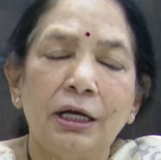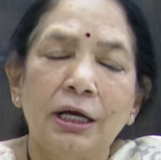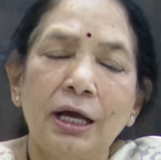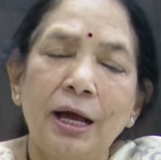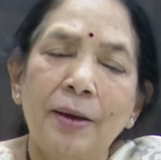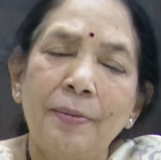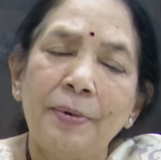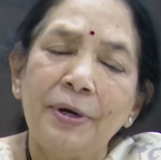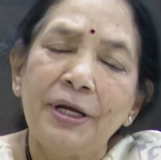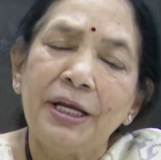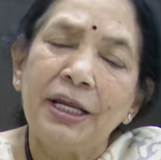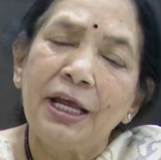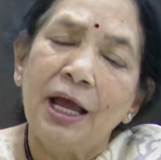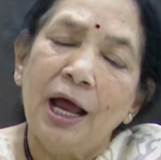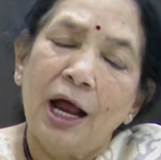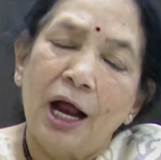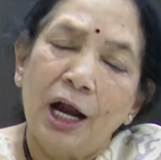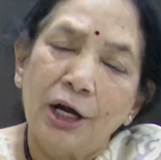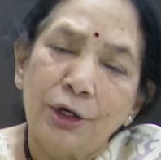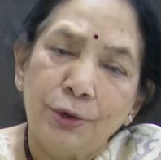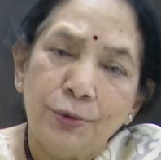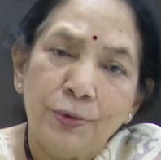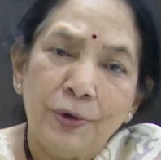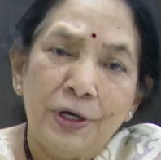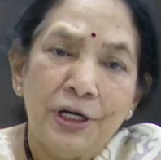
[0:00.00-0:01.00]
కాబట్టి
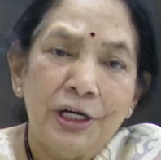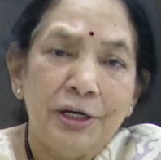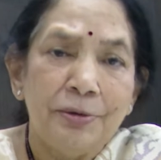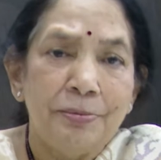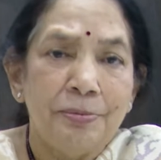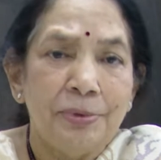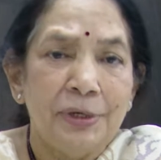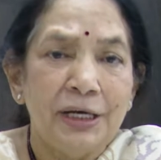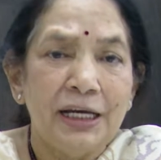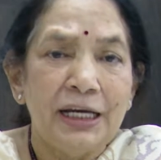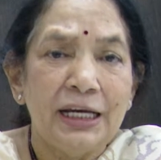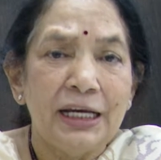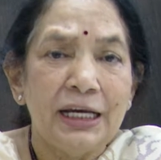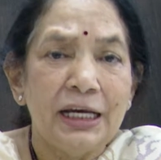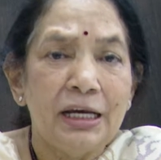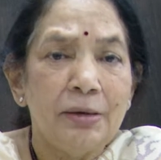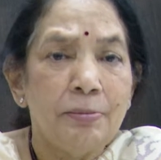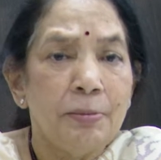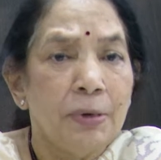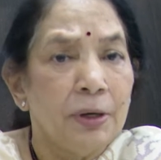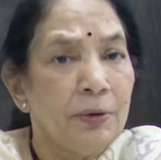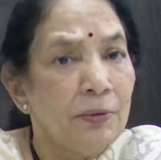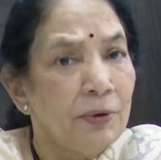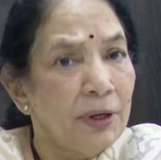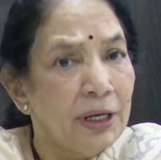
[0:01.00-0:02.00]
అటువంటి
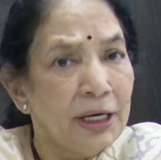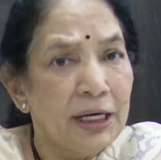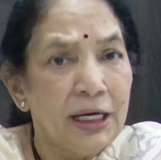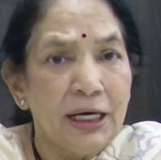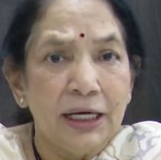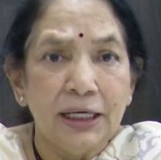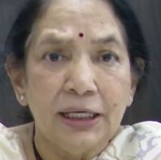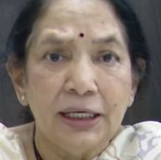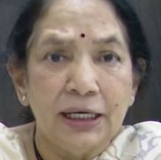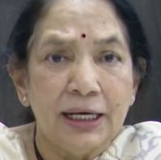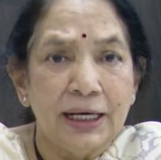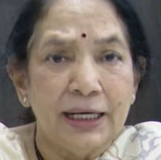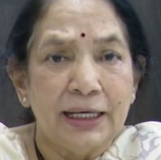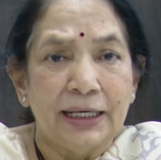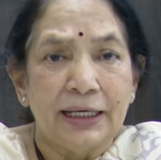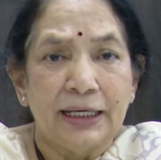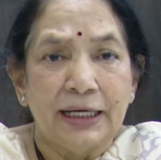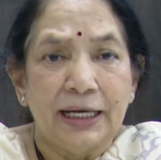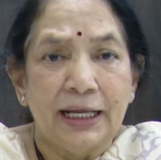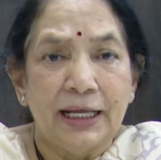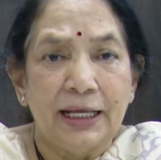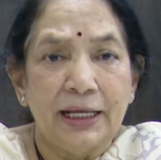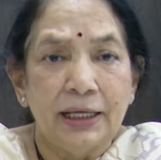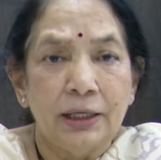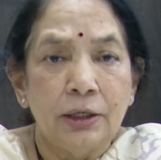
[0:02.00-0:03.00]
బ్లీడింగ్ని మనం
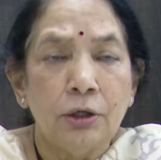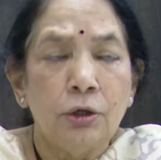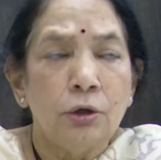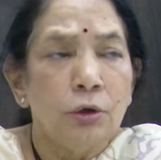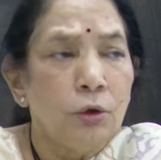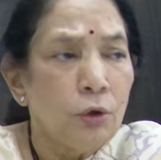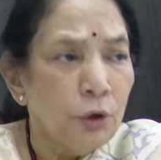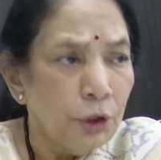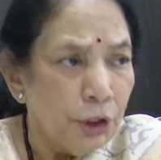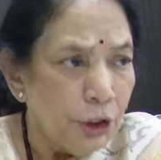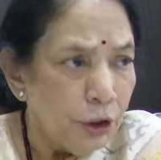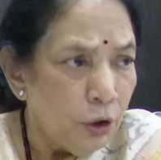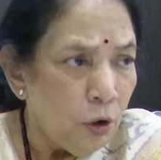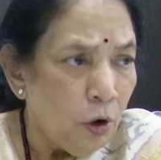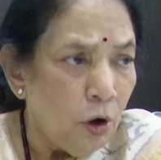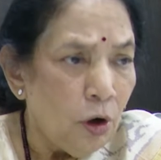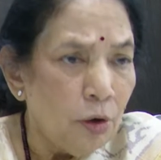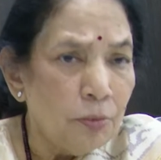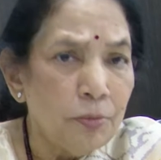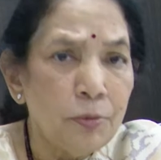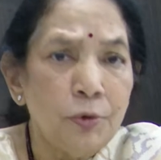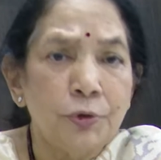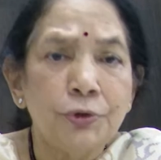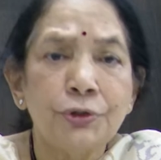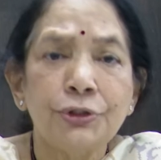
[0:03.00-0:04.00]
అరికెట్టాలంటే కొన్ని
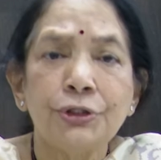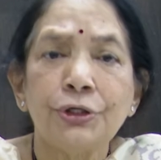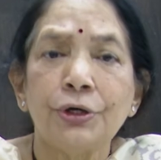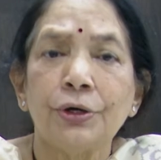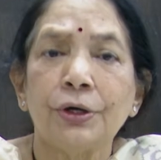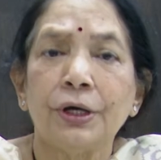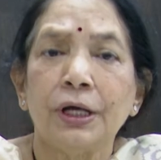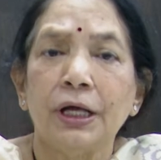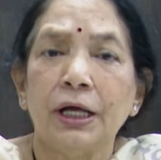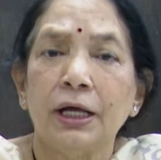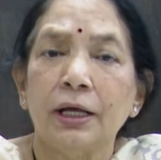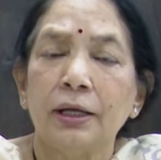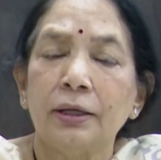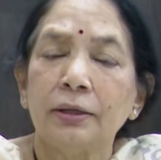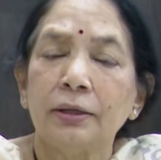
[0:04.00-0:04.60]
హార్మోన్స్ యొక్క